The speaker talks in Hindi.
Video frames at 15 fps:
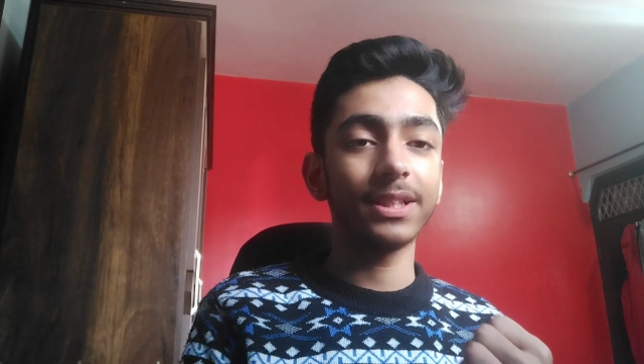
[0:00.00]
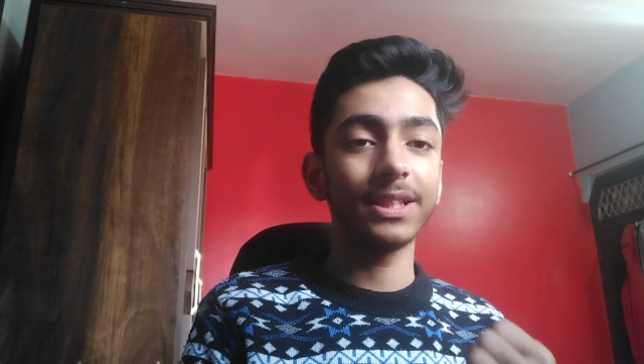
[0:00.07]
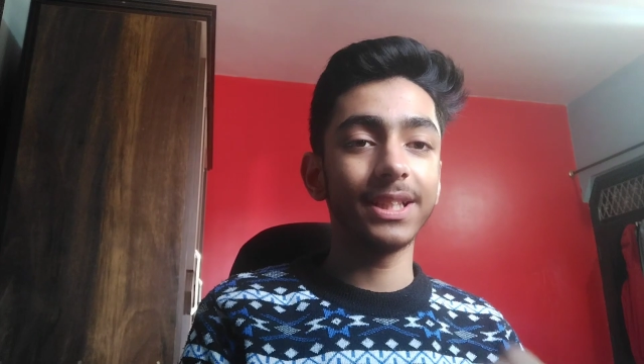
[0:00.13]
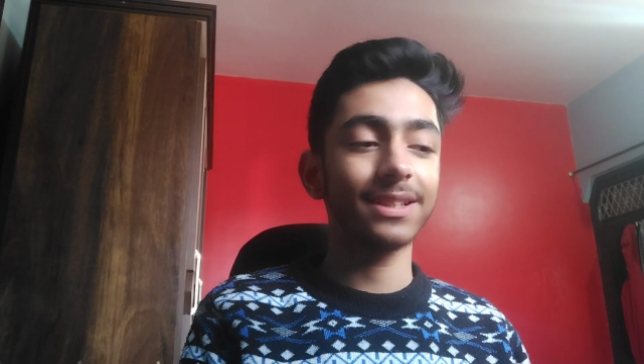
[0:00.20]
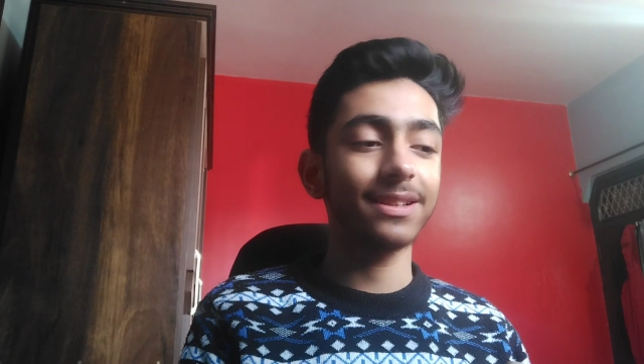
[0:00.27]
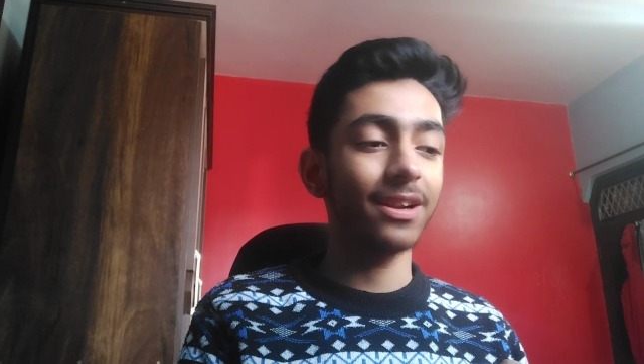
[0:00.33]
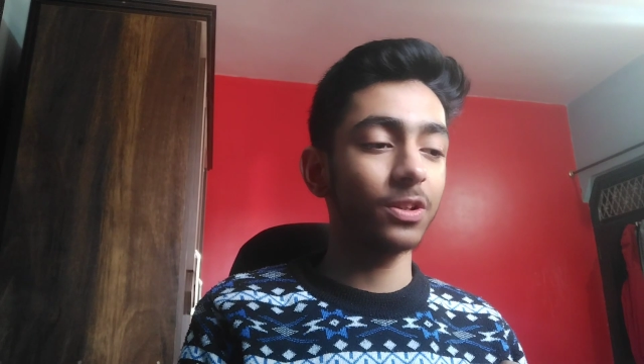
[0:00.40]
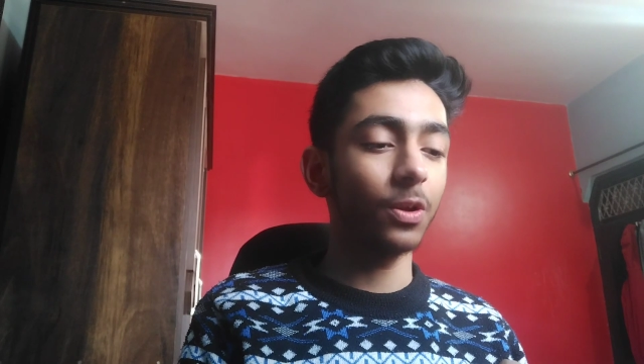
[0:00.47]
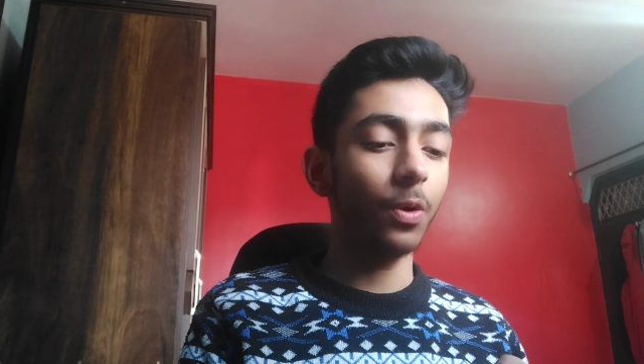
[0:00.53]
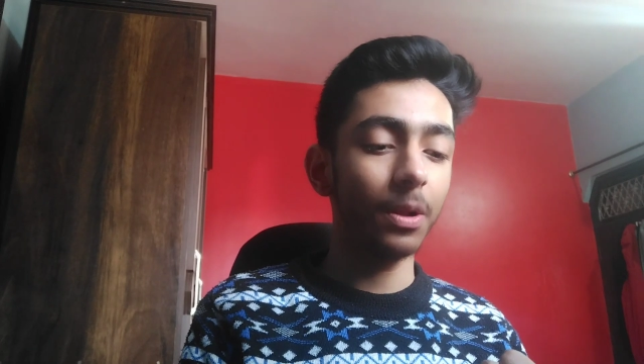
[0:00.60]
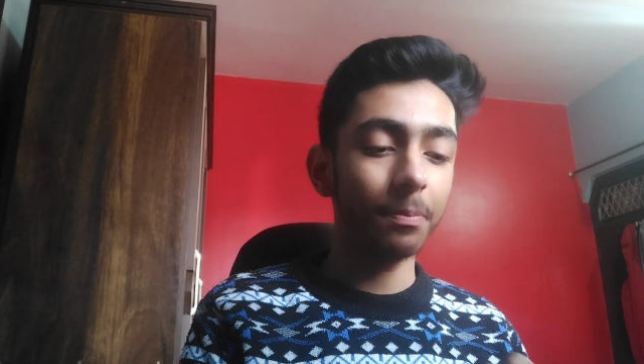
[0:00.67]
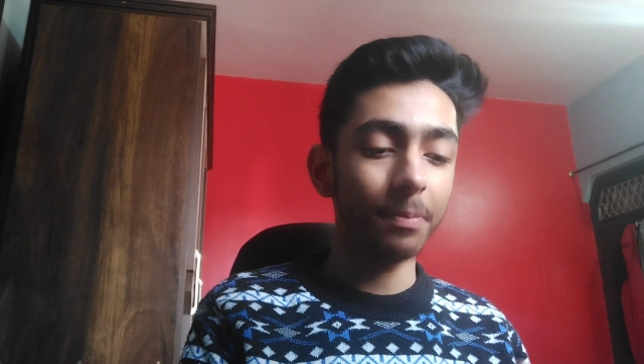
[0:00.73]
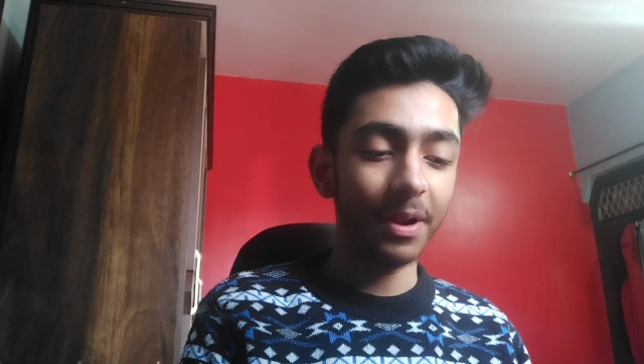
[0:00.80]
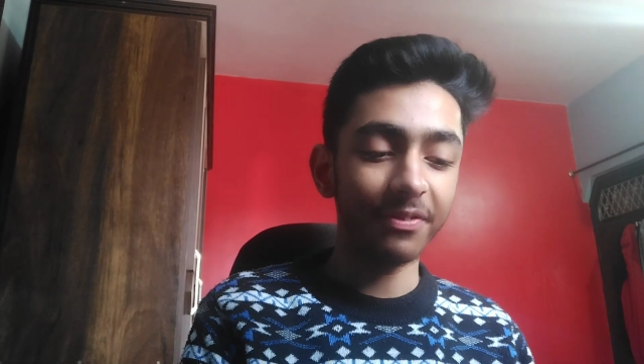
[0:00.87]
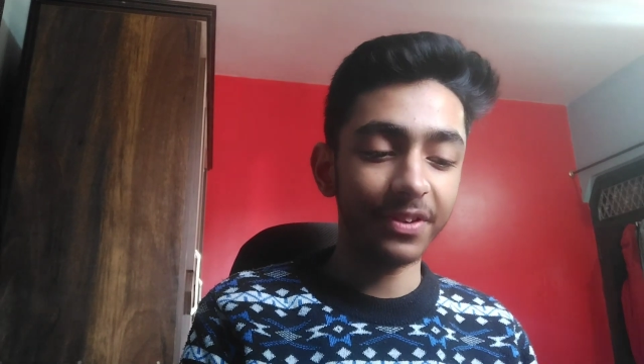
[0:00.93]
सजेस्ट uh, करता
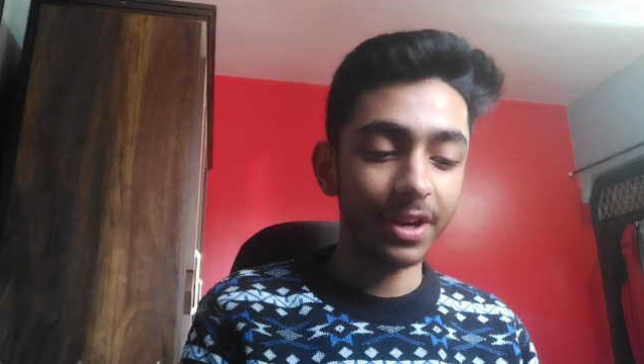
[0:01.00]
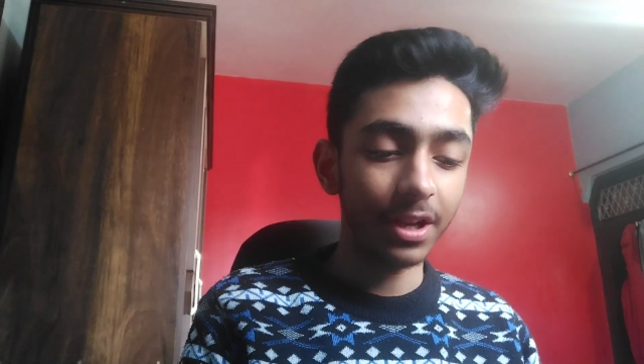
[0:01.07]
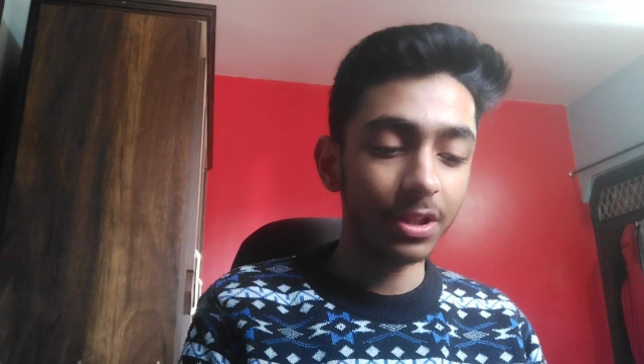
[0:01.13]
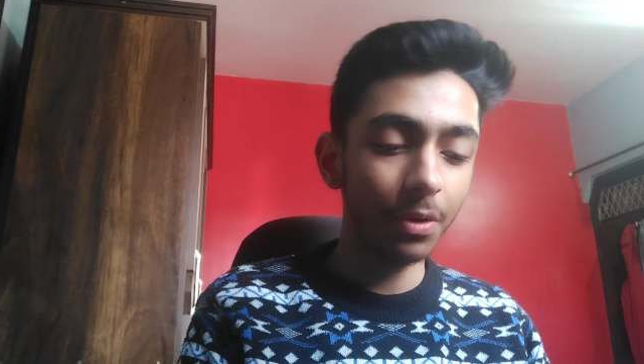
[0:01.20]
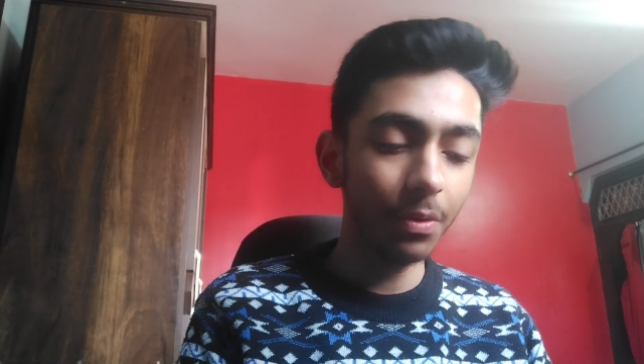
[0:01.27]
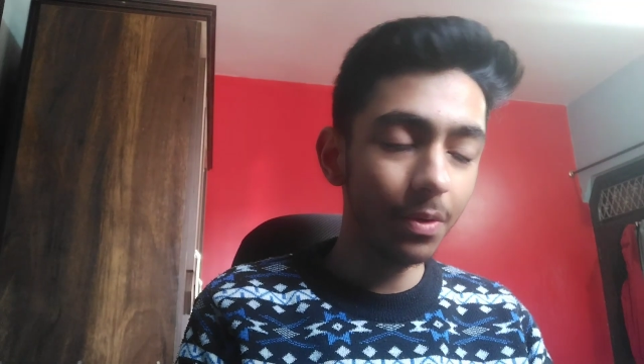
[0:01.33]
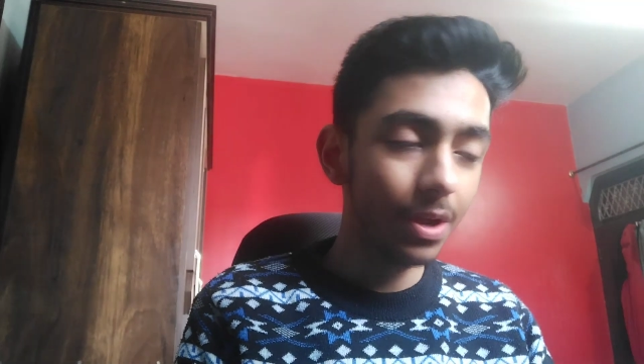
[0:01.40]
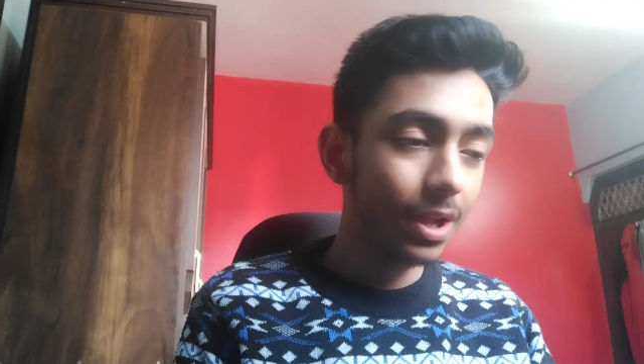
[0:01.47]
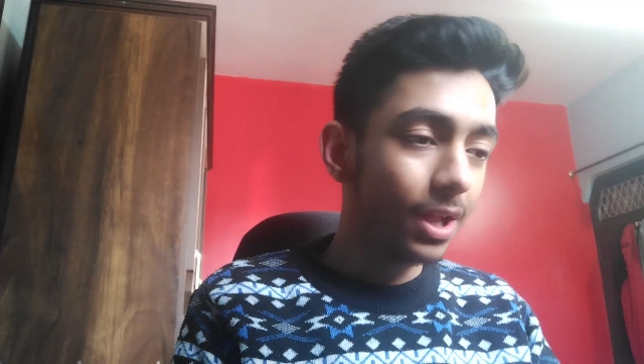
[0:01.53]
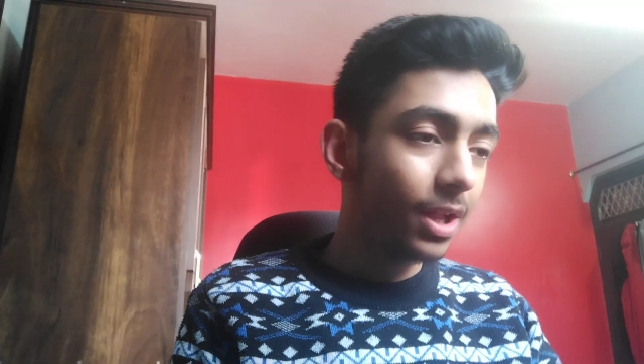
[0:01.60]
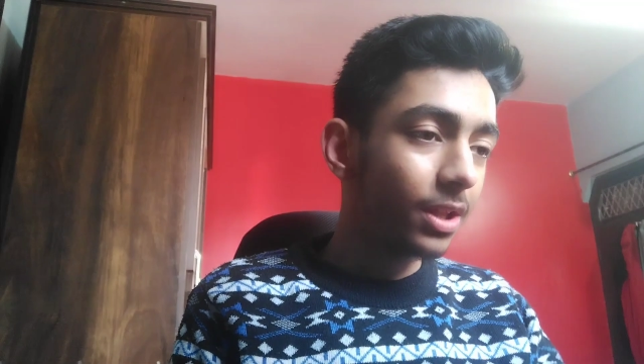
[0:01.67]
हूँ प्रेफर करता हूँ